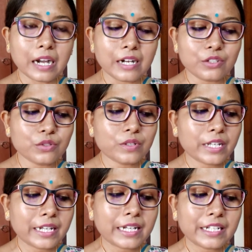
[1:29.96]
আর্যরা
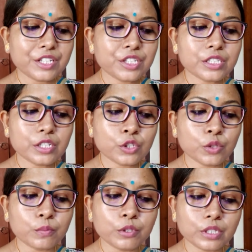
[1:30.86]
এখানে এসে যে
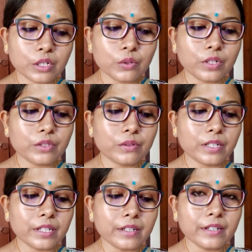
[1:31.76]
সভ্যতা গড়ে তোলে